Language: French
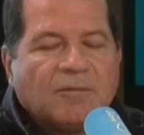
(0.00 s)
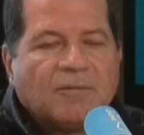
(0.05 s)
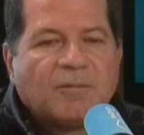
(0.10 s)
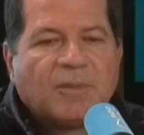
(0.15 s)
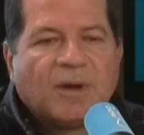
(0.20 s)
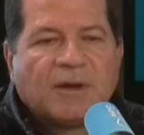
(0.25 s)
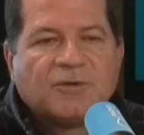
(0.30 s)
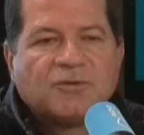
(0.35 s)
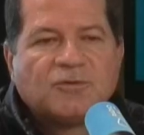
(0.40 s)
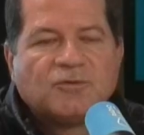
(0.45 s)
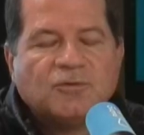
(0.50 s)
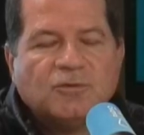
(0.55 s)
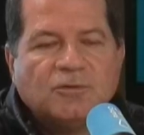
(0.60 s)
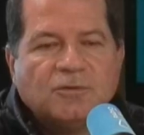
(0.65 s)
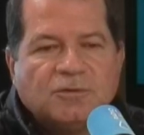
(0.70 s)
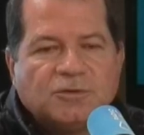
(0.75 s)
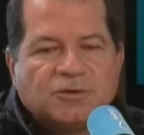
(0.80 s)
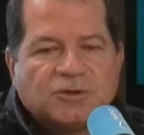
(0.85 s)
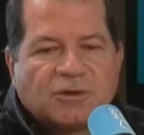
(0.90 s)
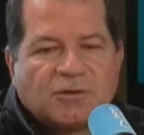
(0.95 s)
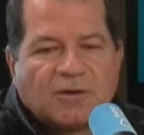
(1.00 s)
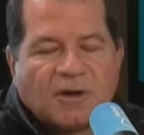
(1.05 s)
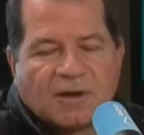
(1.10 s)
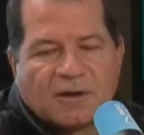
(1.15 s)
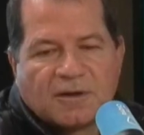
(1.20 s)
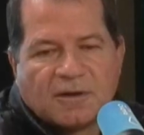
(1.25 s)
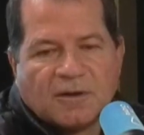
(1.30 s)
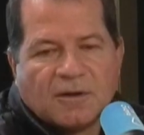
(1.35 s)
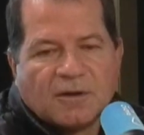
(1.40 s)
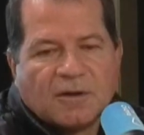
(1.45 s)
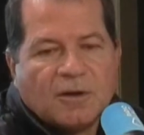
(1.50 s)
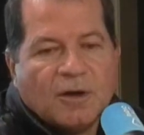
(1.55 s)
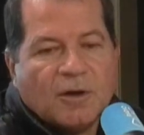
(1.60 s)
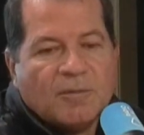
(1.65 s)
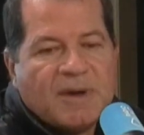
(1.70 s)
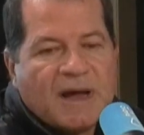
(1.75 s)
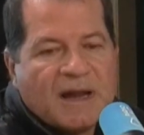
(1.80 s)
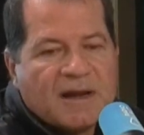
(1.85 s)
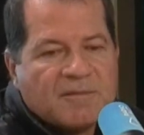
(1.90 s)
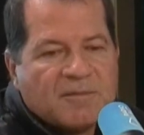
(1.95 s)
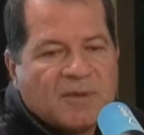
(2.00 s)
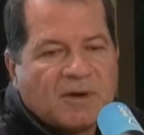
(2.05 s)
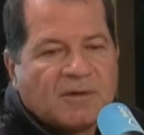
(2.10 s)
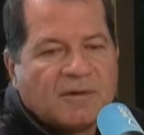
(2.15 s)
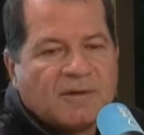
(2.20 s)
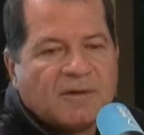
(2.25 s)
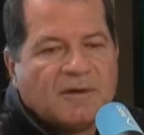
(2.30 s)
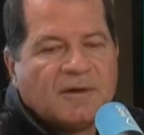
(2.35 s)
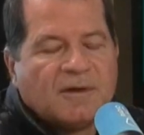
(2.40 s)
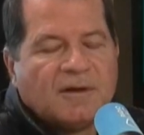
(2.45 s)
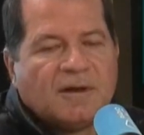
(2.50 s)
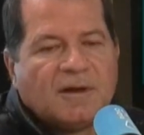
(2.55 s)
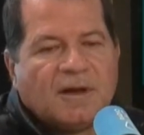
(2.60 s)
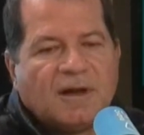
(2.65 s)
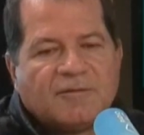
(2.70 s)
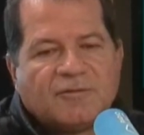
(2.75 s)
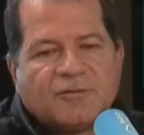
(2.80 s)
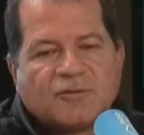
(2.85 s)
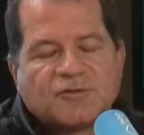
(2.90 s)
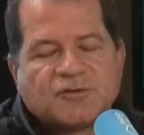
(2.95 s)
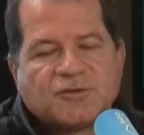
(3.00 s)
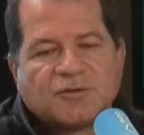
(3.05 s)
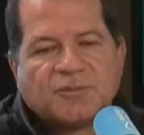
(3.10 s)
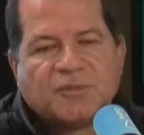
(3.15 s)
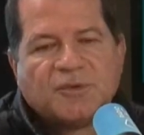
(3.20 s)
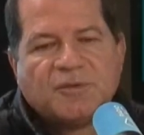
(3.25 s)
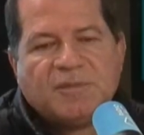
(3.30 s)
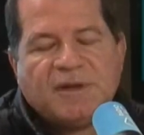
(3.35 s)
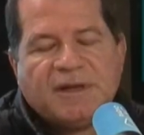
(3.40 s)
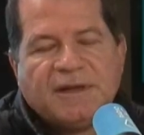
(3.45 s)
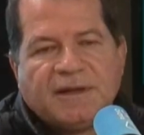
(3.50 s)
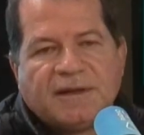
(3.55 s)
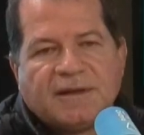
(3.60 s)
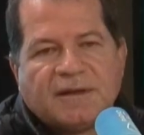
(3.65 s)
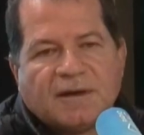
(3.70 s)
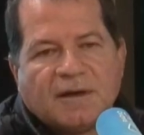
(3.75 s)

pas du tout. Je crois que globalement, la fonction publique,